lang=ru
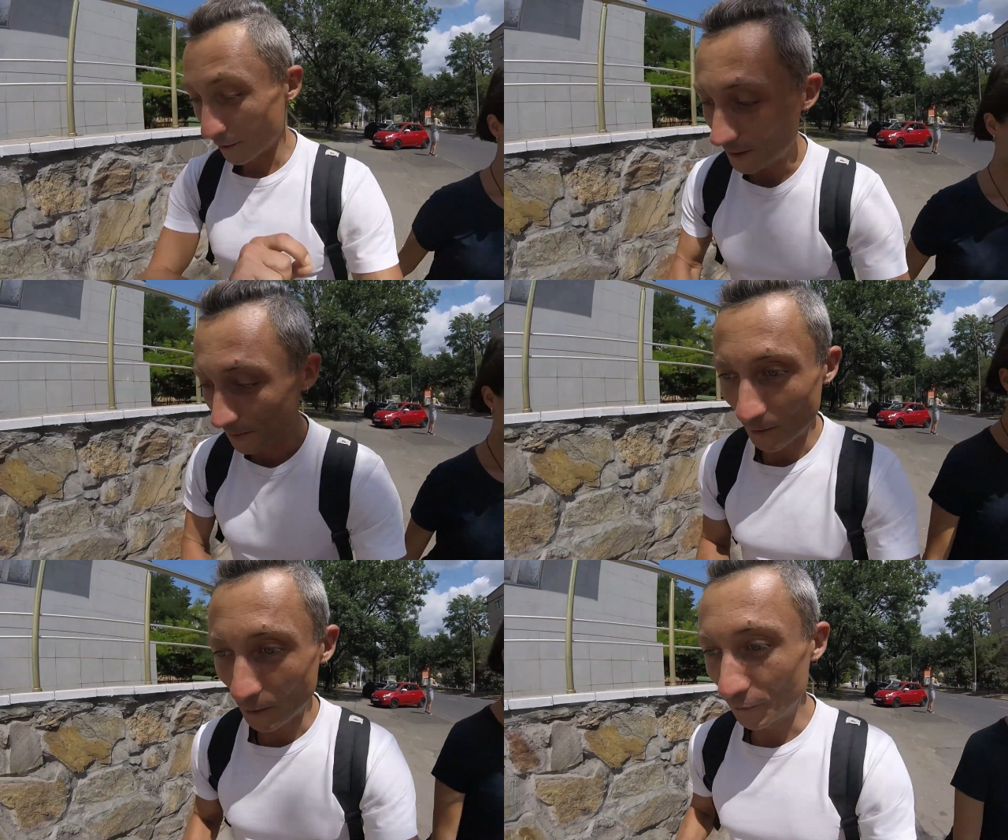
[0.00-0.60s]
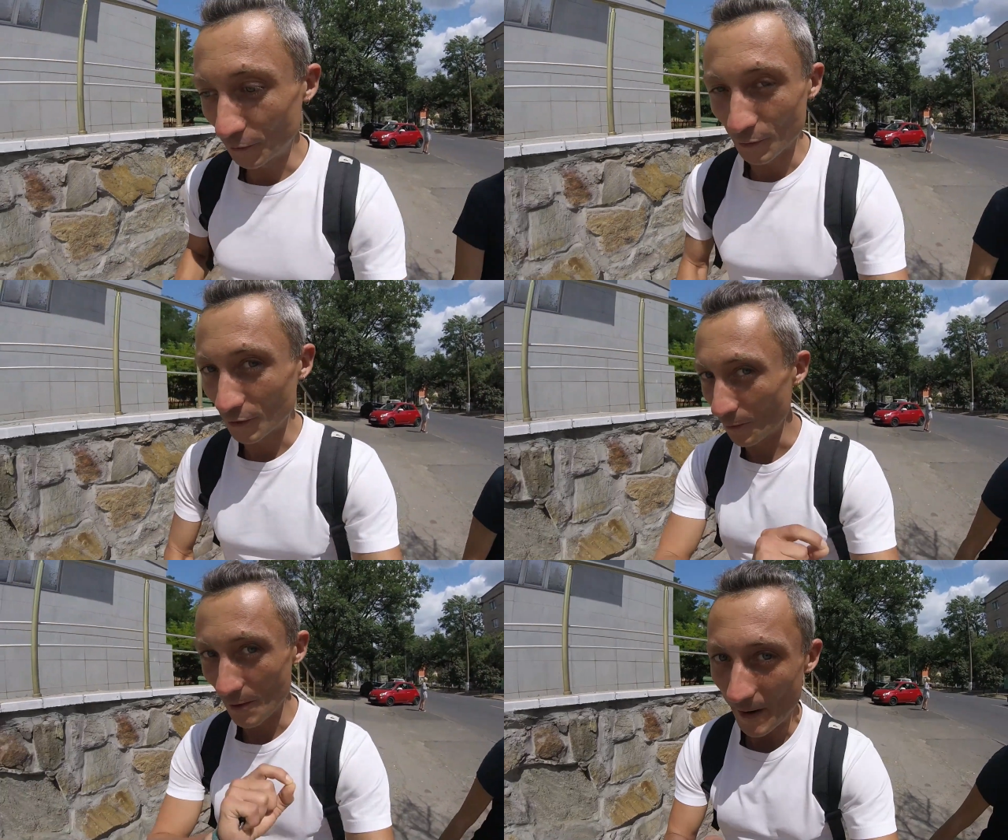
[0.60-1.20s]
Но весь прикол в том,
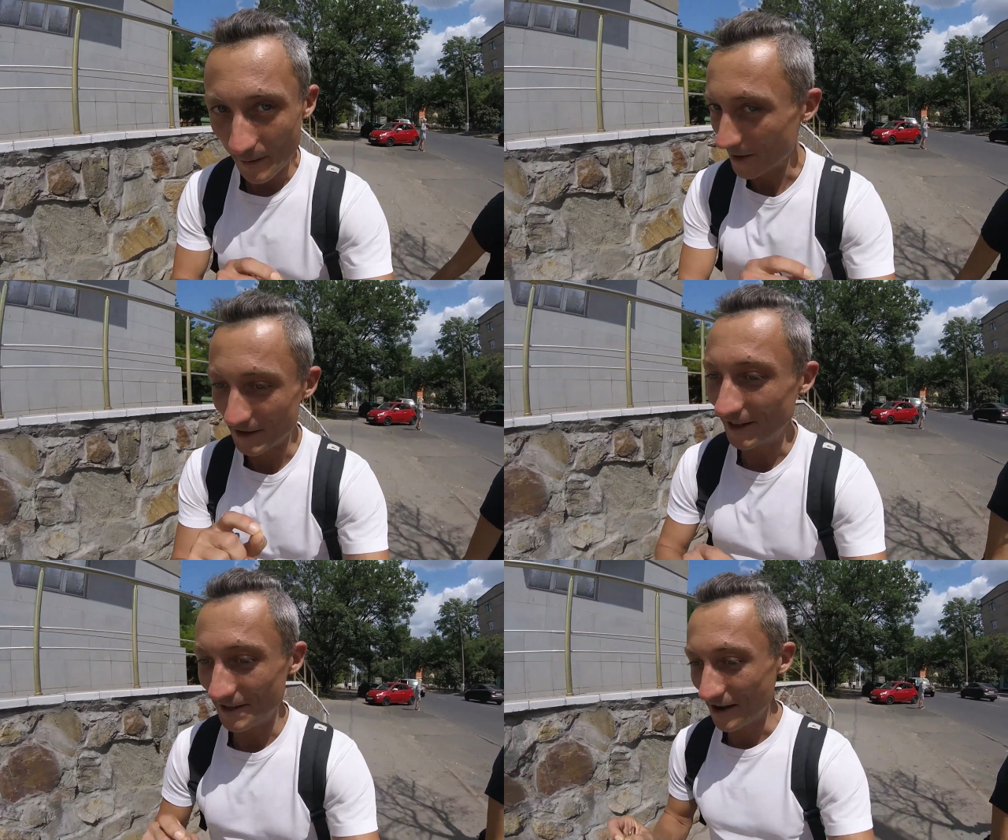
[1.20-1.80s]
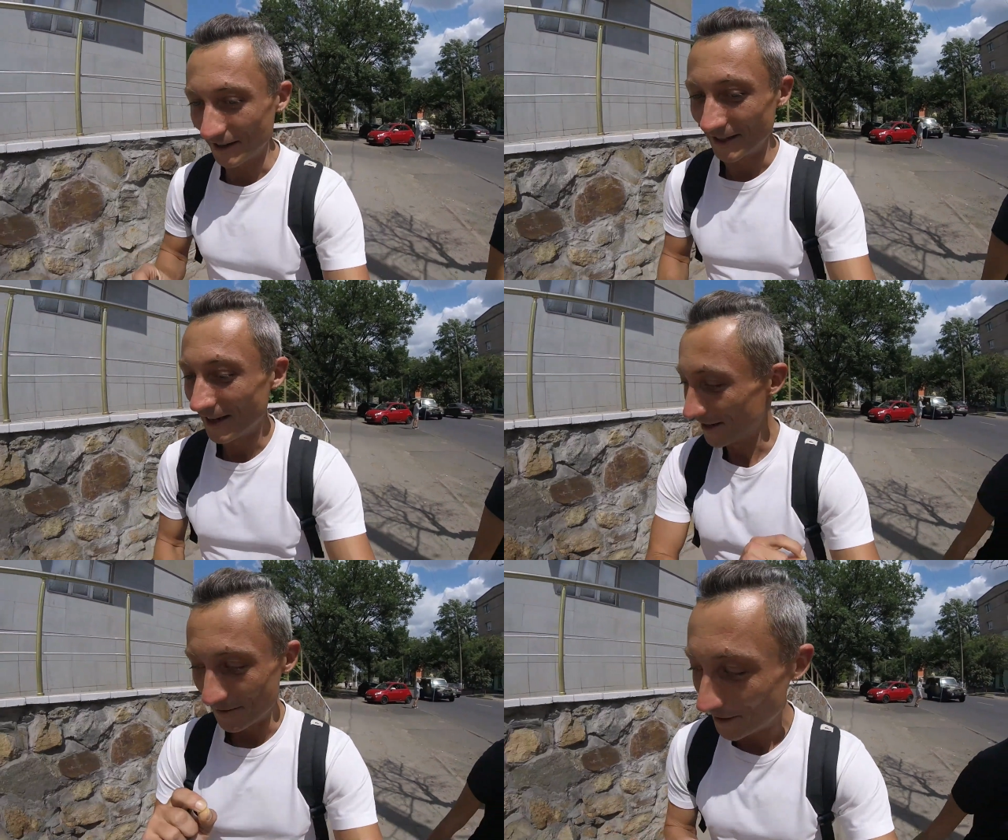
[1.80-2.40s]
что мой папа не князь,
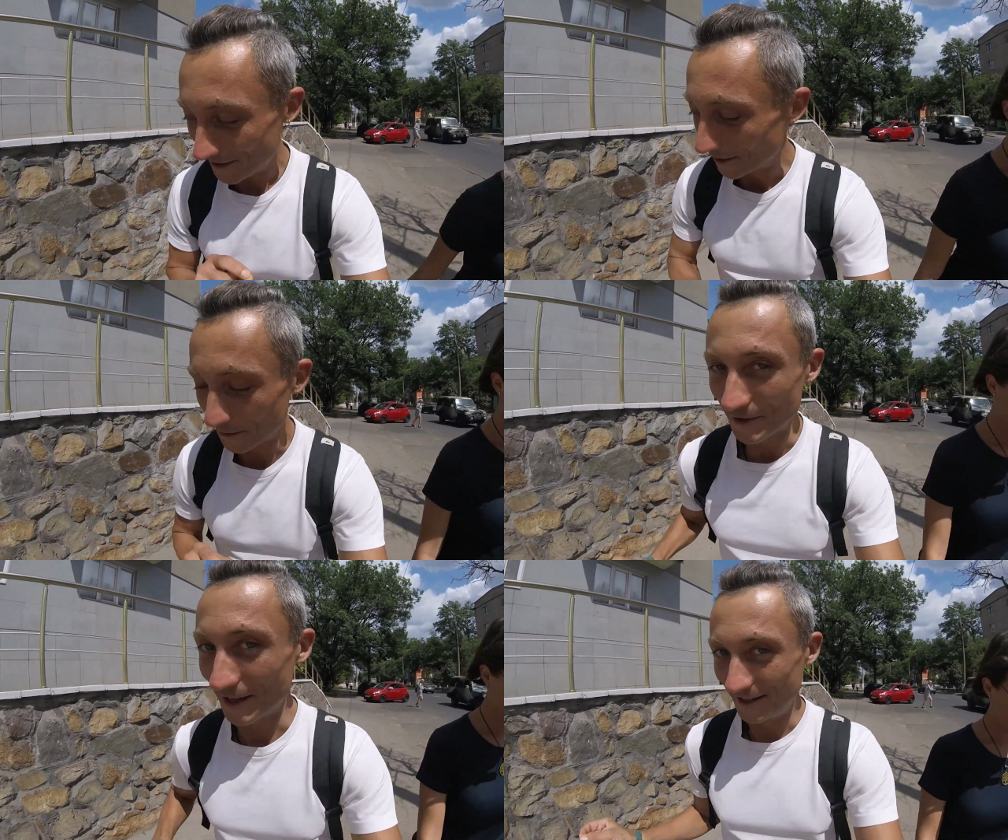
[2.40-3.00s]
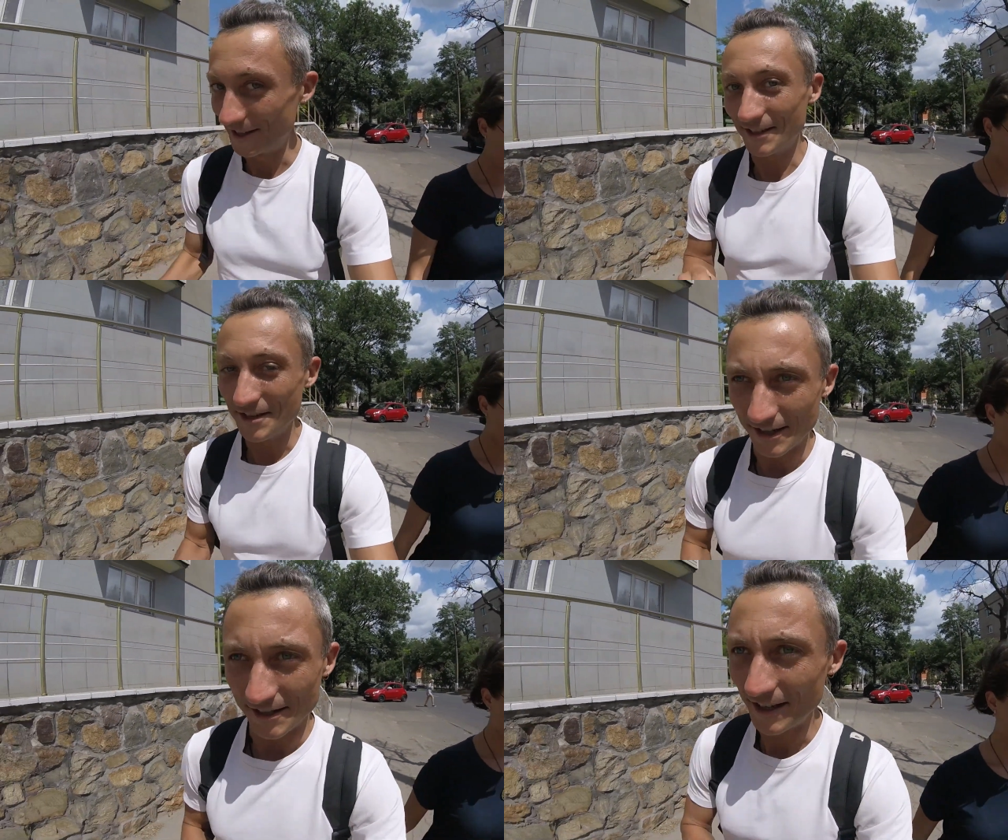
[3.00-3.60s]
и мой дедушка не князь.